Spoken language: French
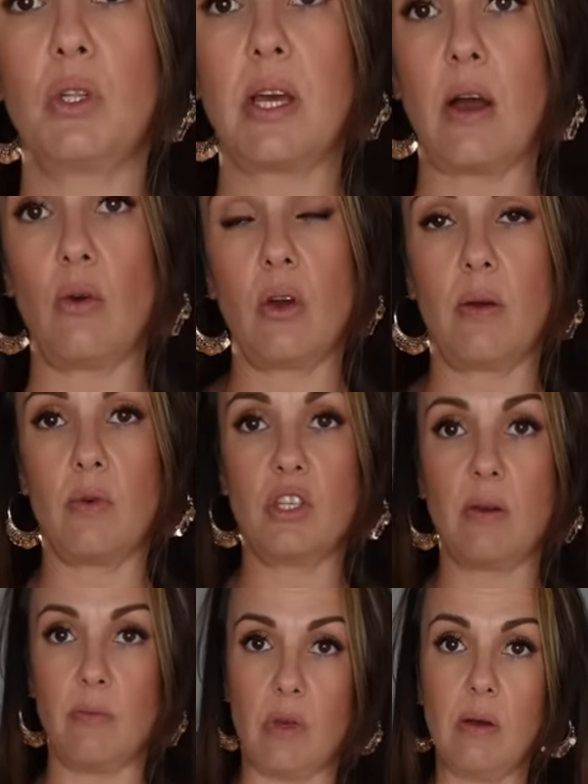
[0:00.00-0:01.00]
de carrure, et moi
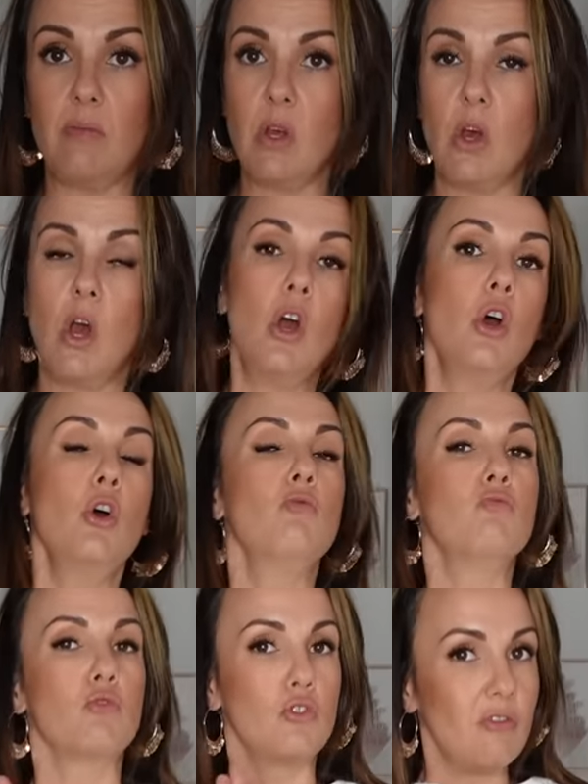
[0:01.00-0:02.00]
j'aime bien.
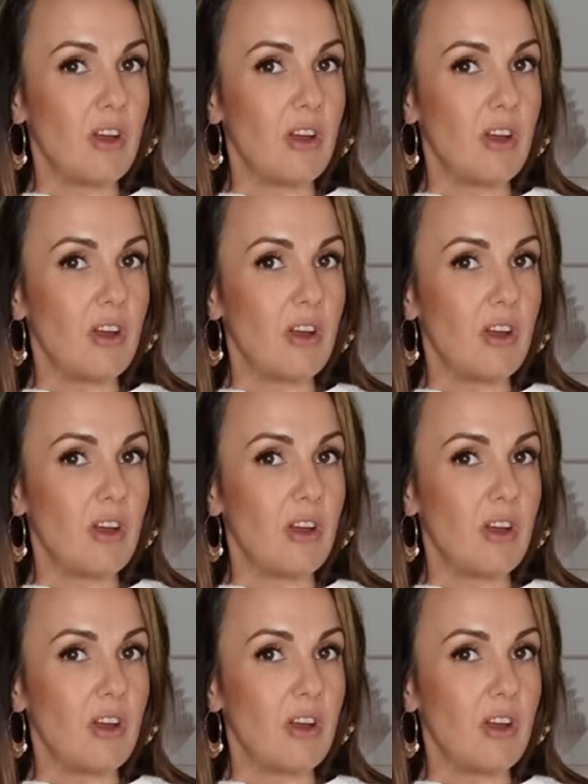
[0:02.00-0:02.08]
Je